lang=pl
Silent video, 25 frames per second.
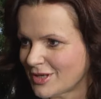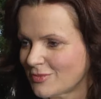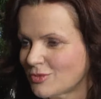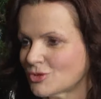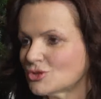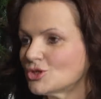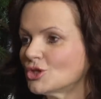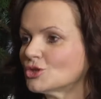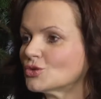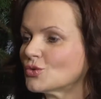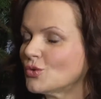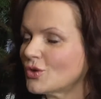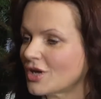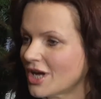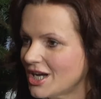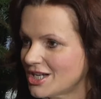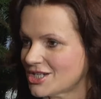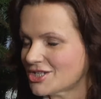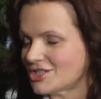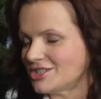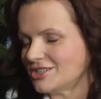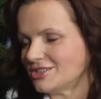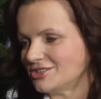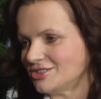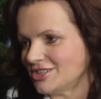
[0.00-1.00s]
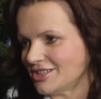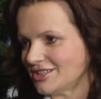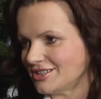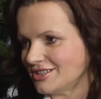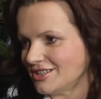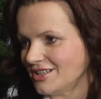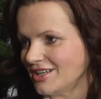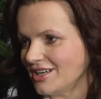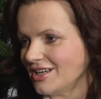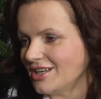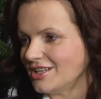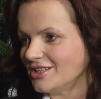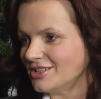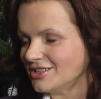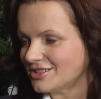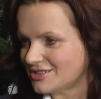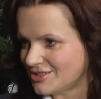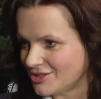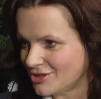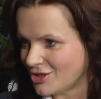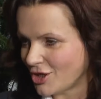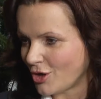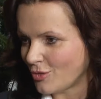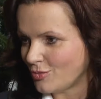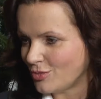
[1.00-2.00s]
na początku, każdy dzień
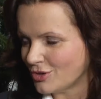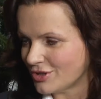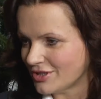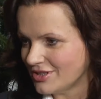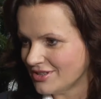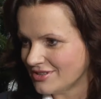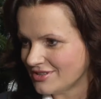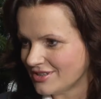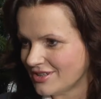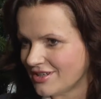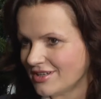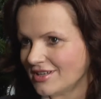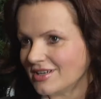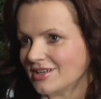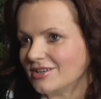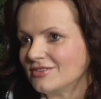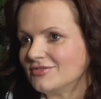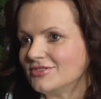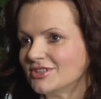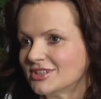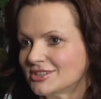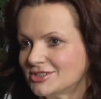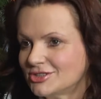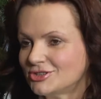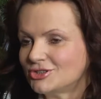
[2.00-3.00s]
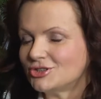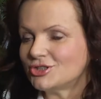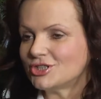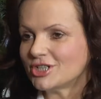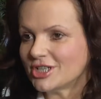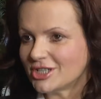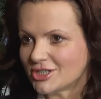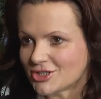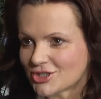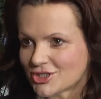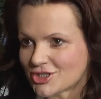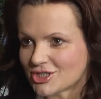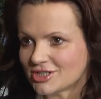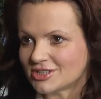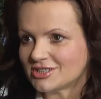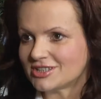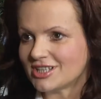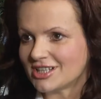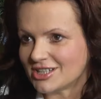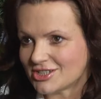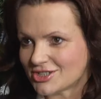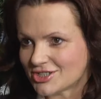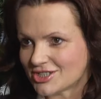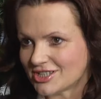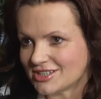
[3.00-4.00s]
jest dobry, więc dzisiejszy
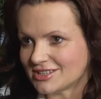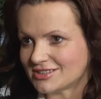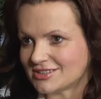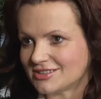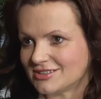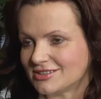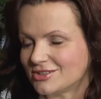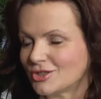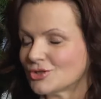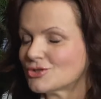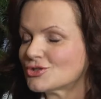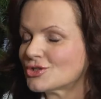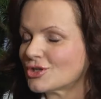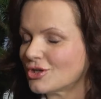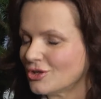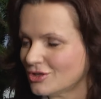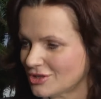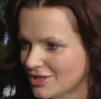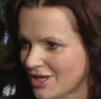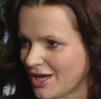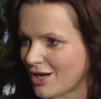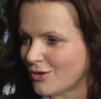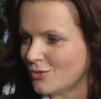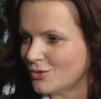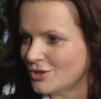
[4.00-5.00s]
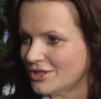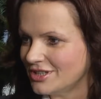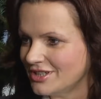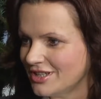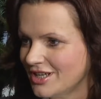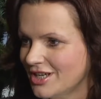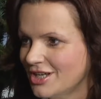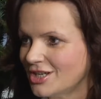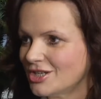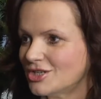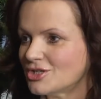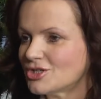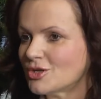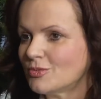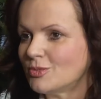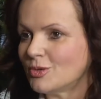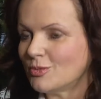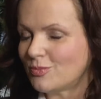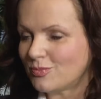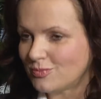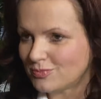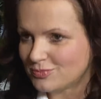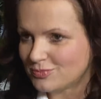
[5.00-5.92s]
też jest doskonały, żeby